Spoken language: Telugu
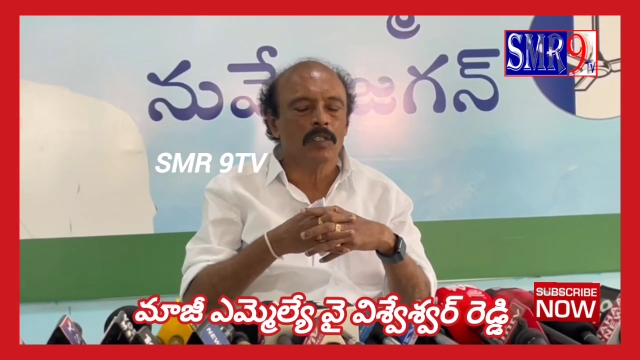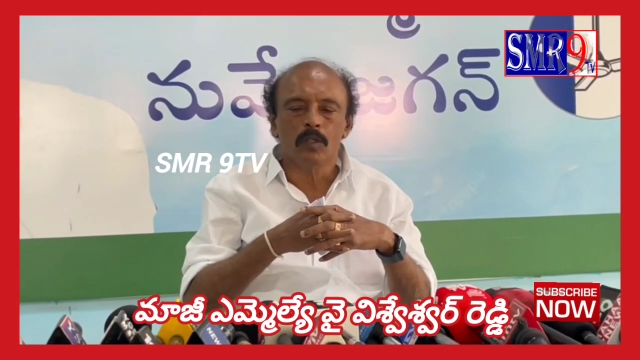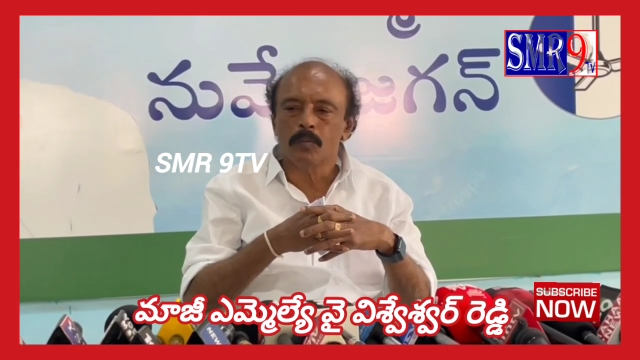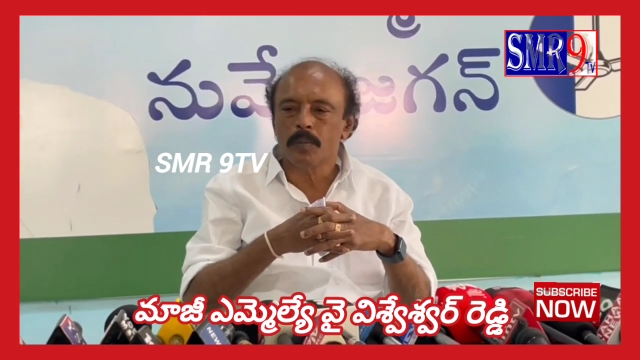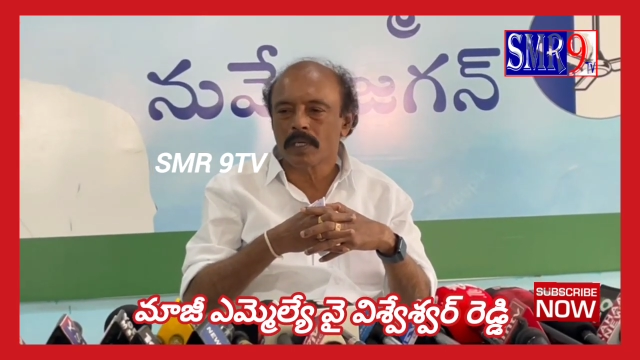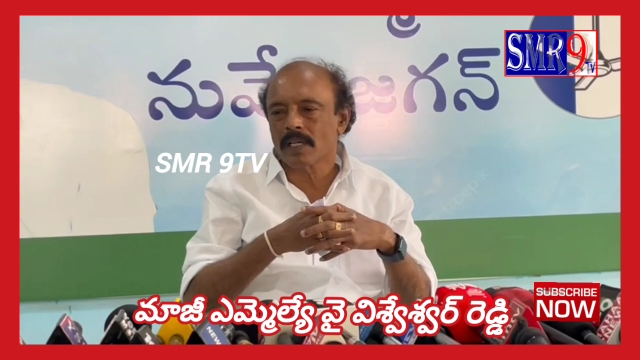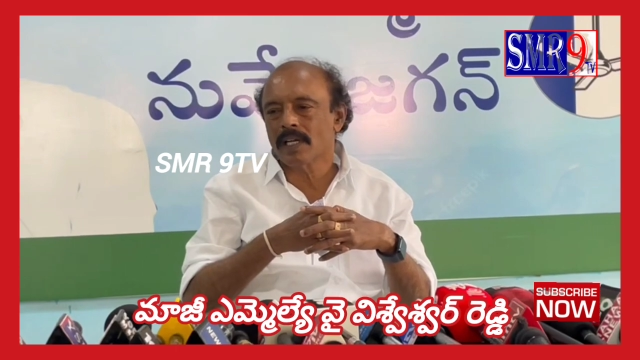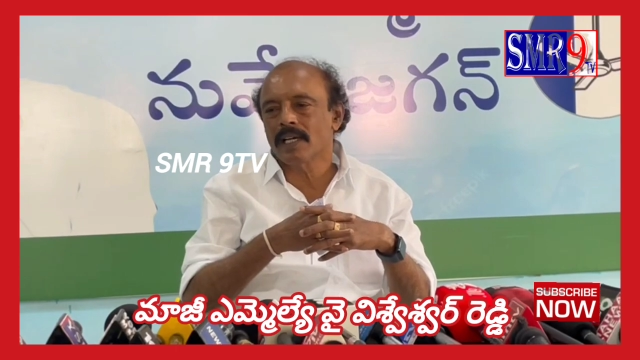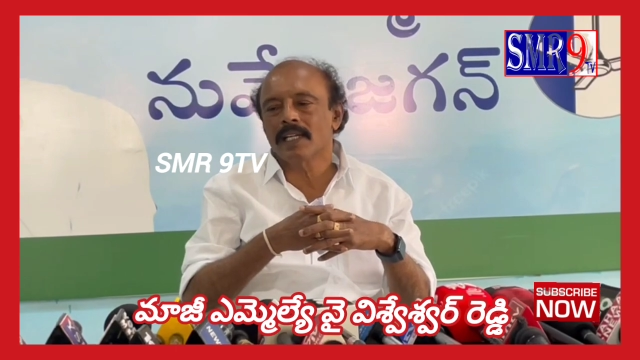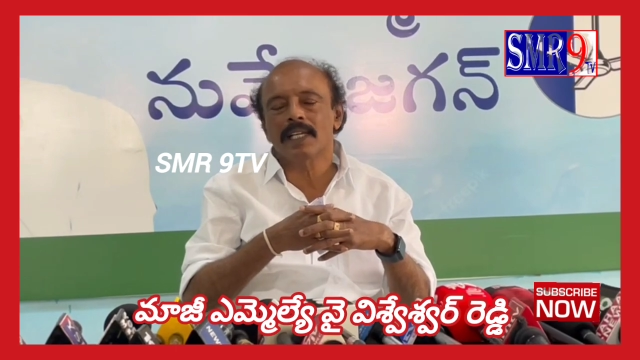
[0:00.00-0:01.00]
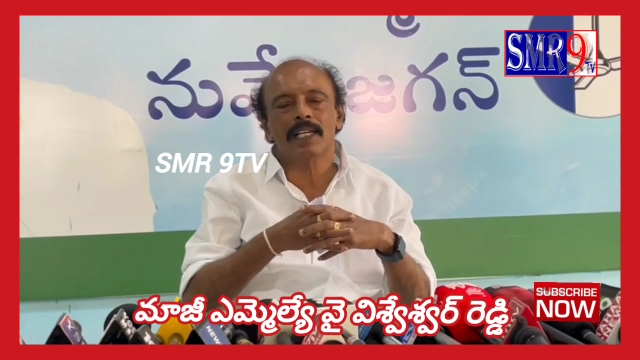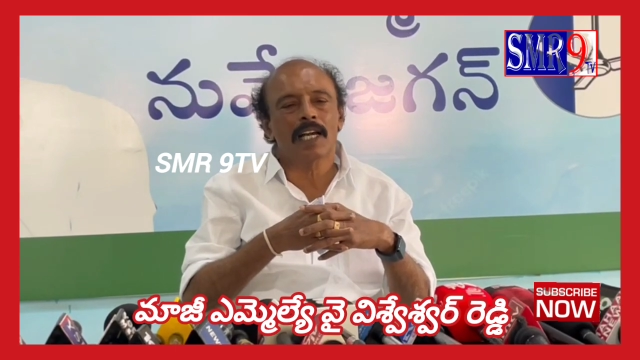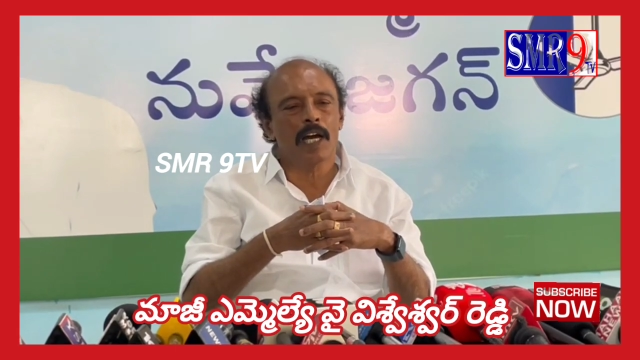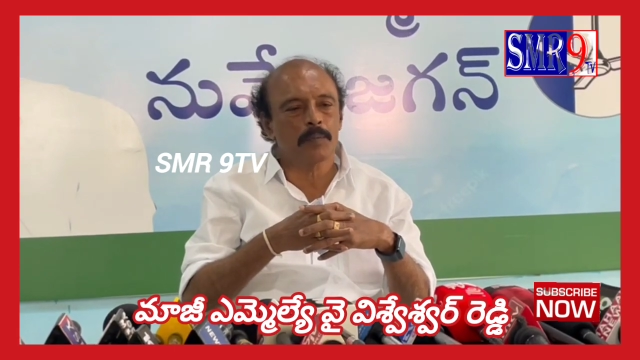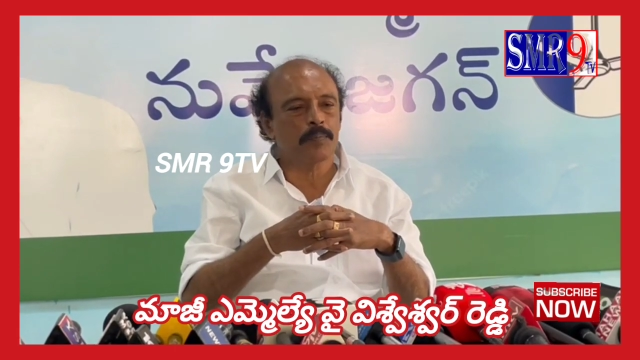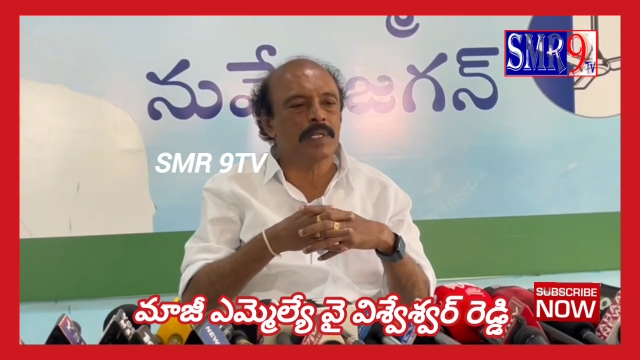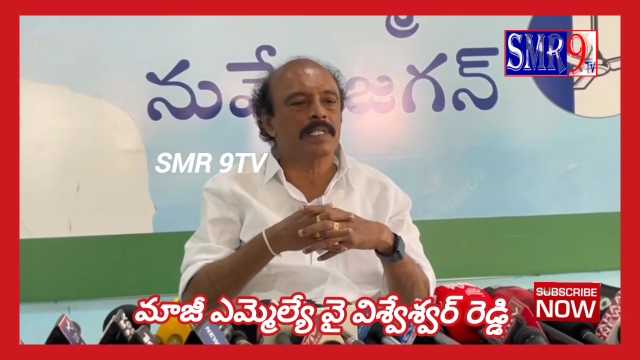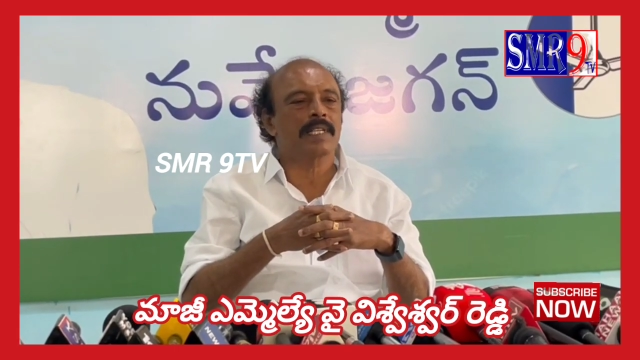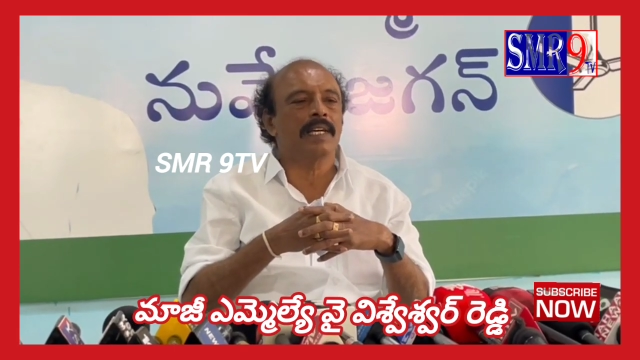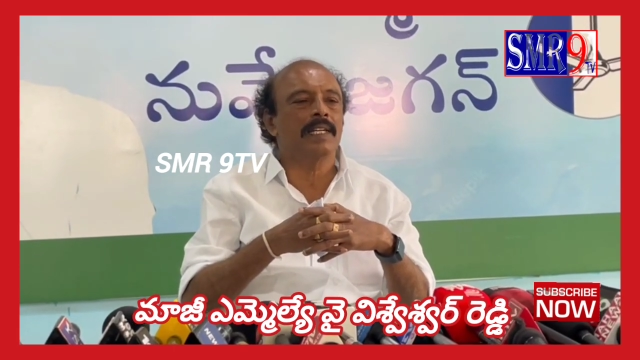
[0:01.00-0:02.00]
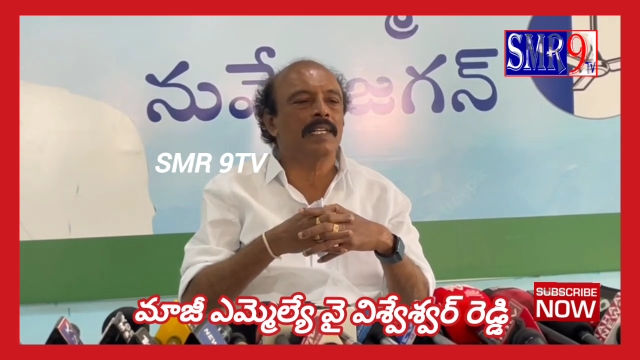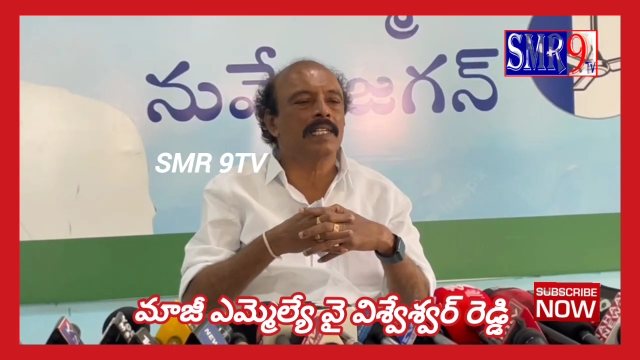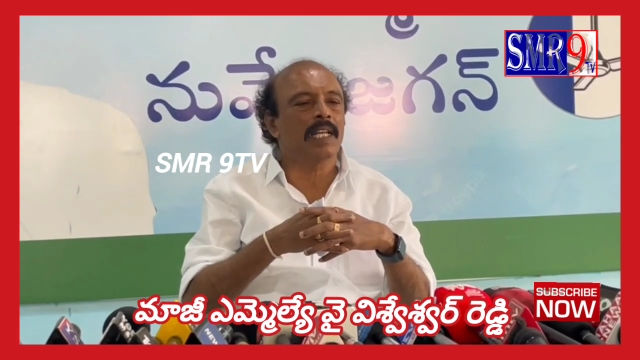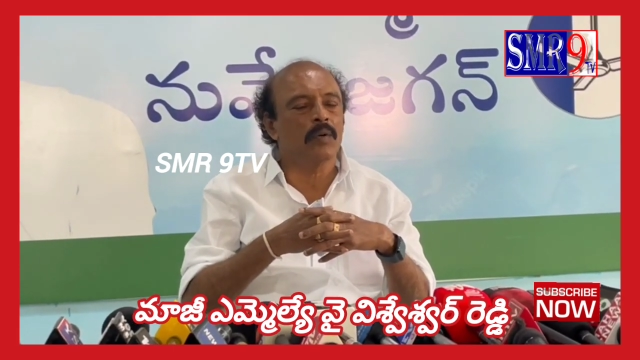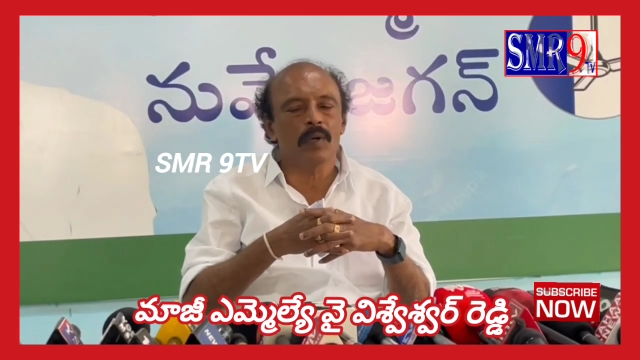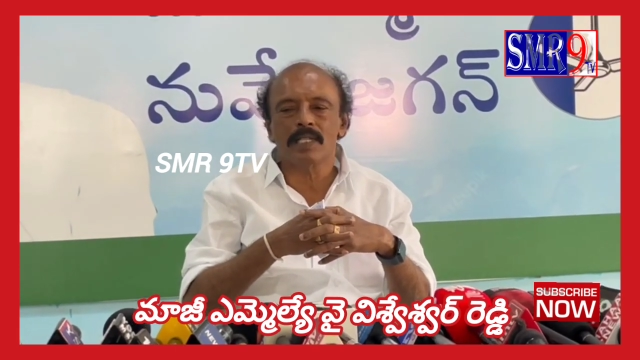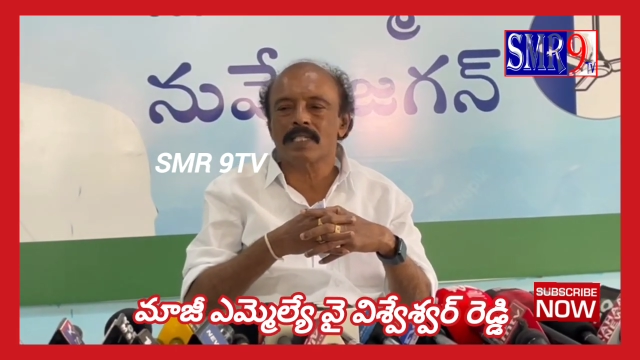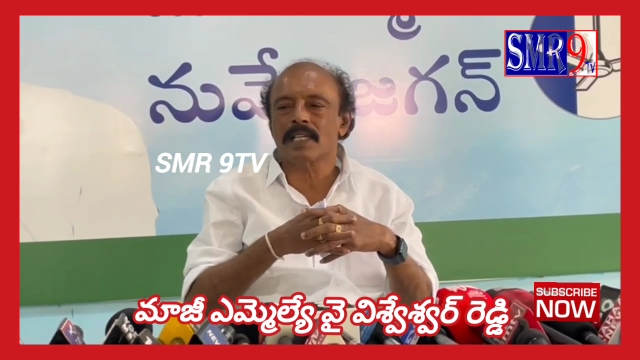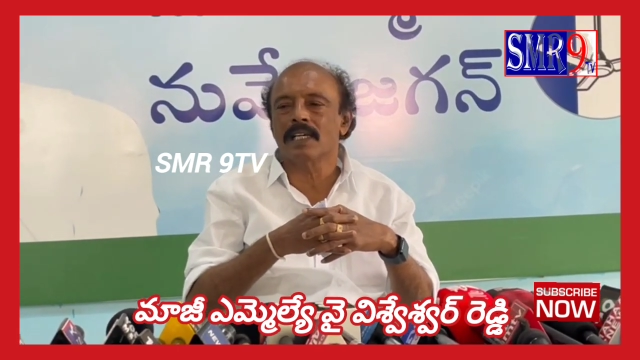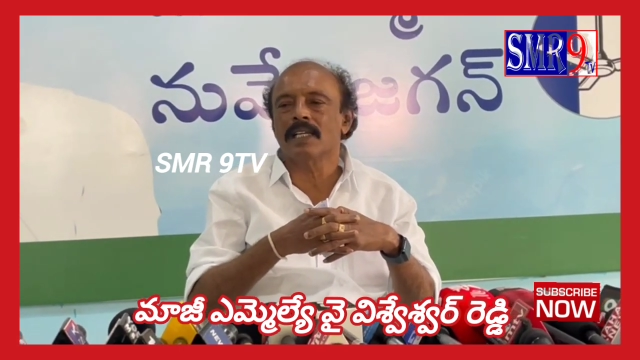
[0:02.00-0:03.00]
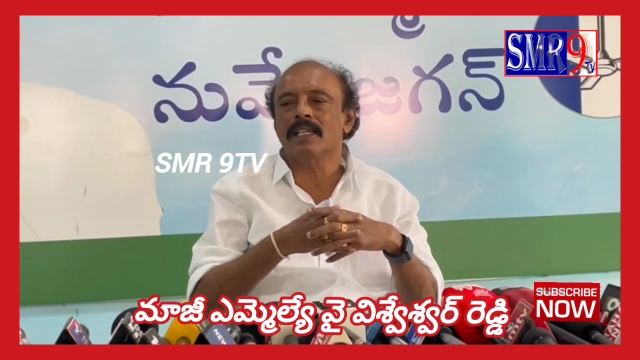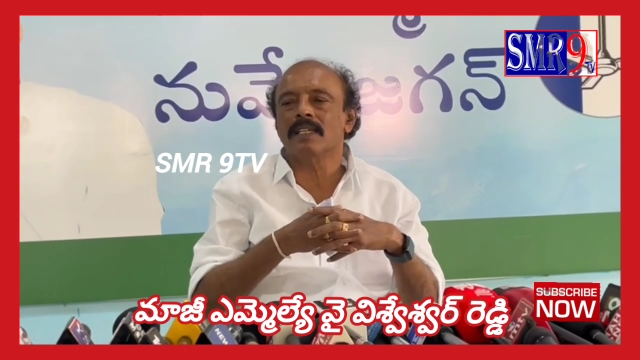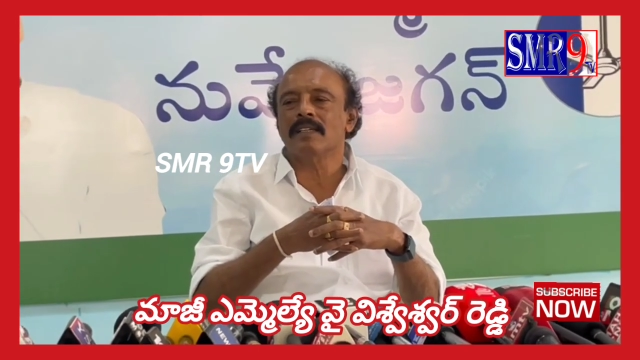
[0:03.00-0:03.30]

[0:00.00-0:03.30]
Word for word: దుప్పట్లు కానీ కార్పెట్స్ కానీ టవల్స్ కానీ